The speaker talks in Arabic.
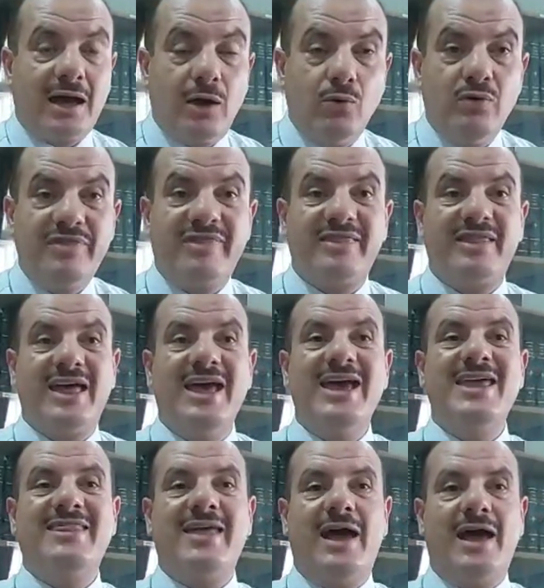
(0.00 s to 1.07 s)
خوض
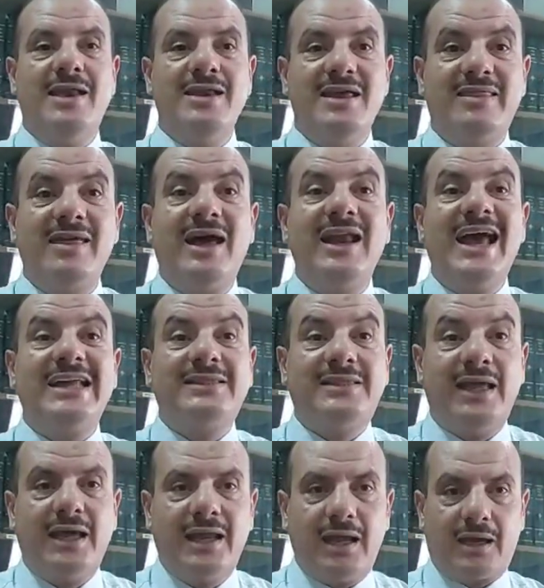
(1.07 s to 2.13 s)
هذا النضال
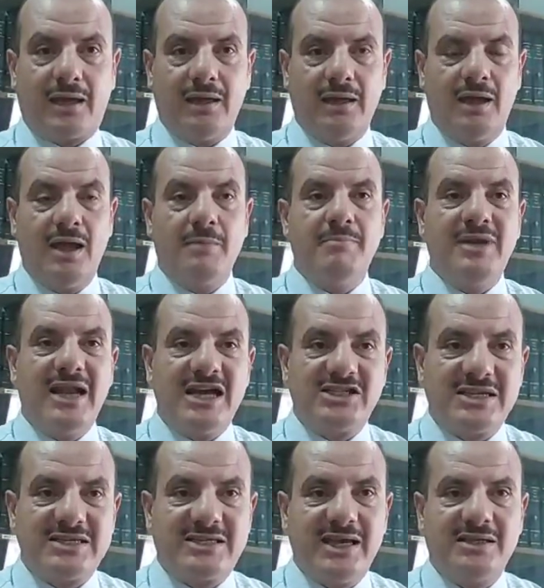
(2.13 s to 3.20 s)
التاريخي من
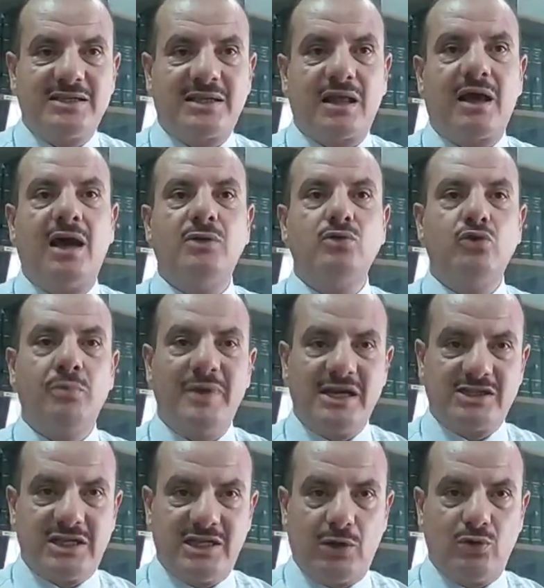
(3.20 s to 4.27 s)
اجل سياده القانون ومن
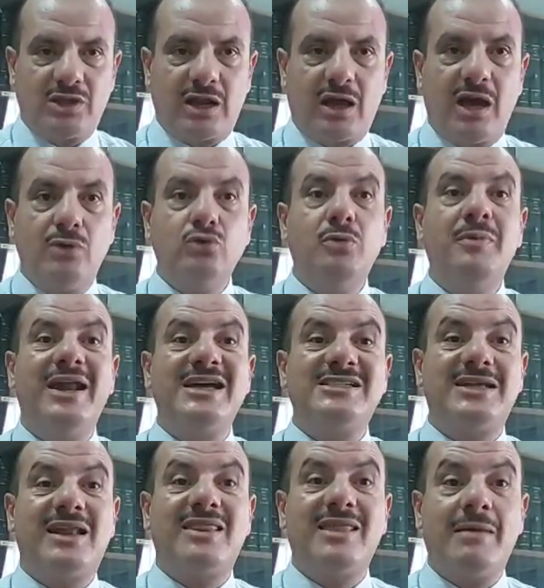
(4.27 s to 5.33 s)
اجل دوله القانون من
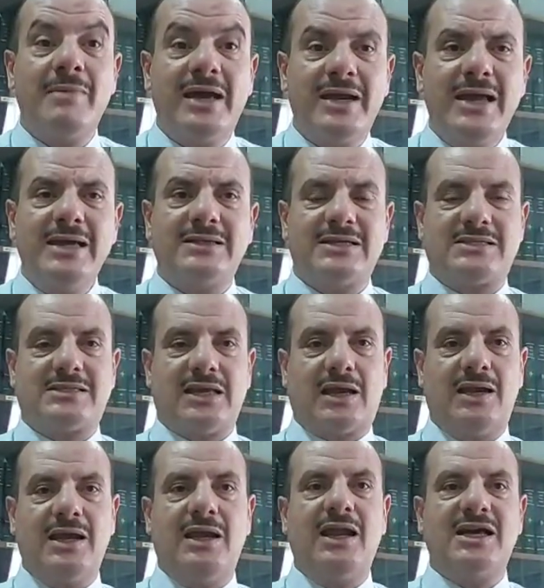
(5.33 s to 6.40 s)
اجل ضمانات
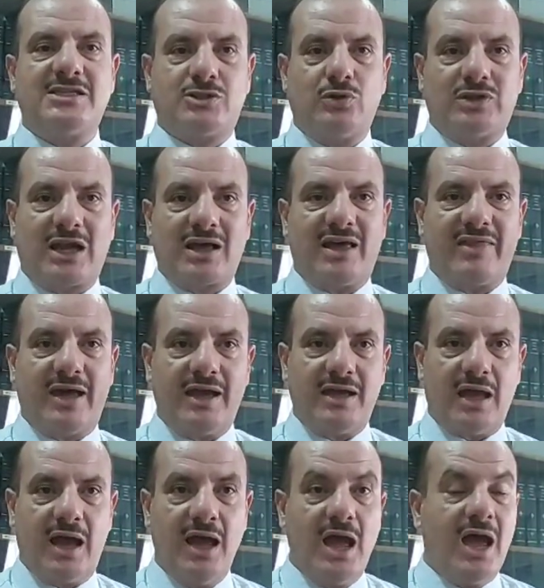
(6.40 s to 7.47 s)
استقلال السلطه
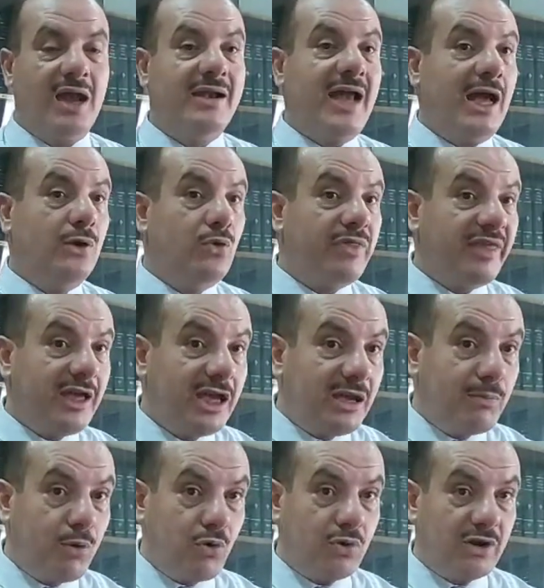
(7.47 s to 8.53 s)
القضائيه. نحن
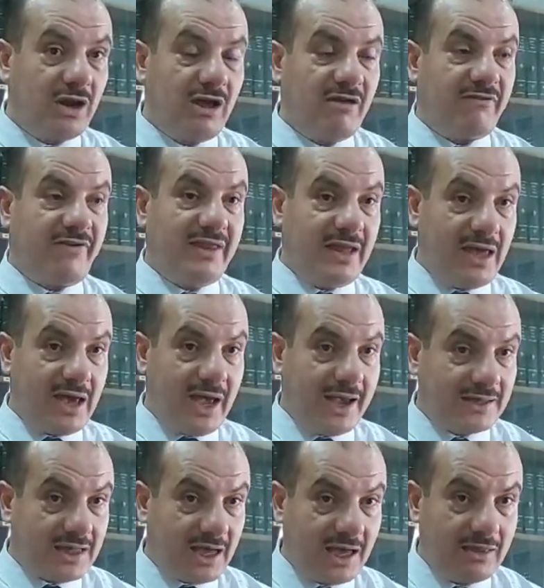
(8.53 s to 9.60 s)
ذاهبون في
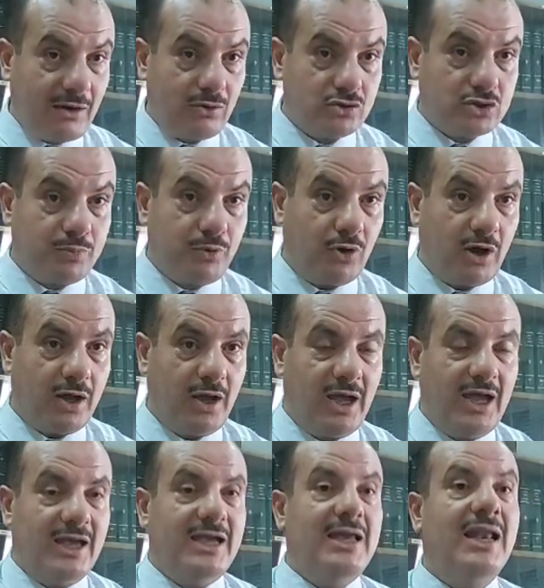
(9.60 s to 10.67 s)
نهايه هذا الاسبوع
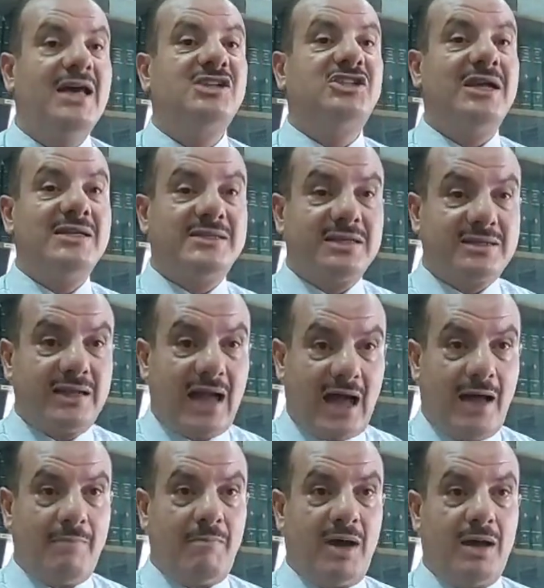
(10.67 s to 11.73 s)
الى جلسه
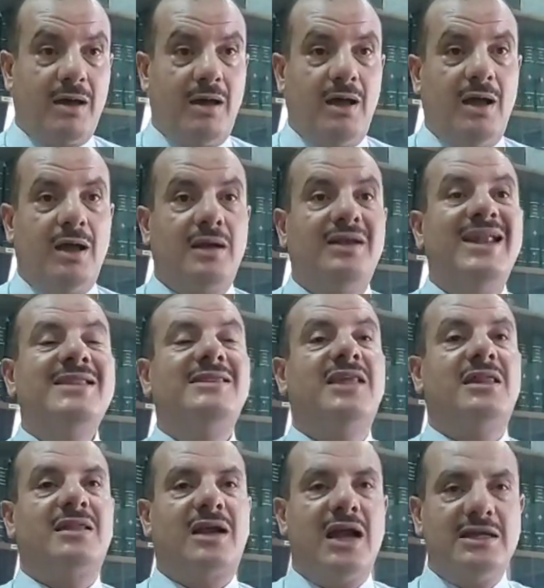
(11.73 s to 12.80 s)
عامه
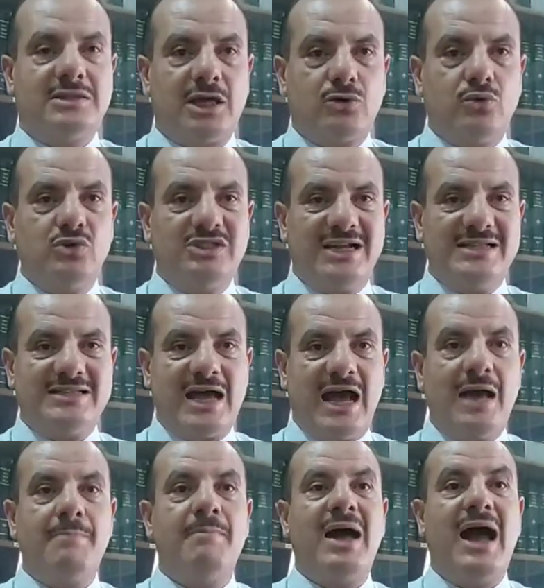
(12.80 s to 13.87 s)
ننتظر ان تكون جلسه
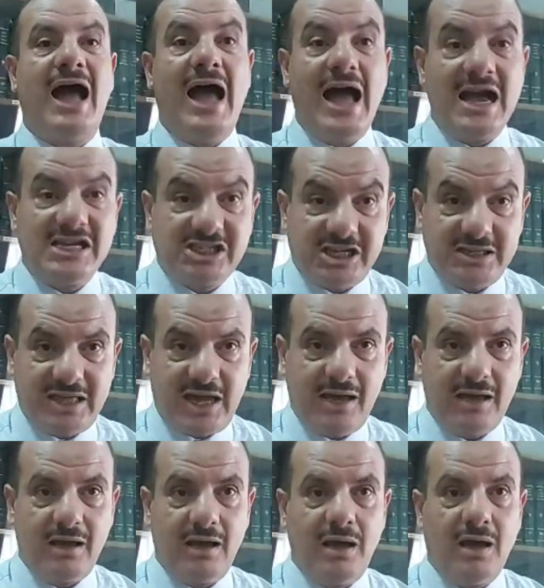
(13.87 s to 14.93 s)
عامه حاشده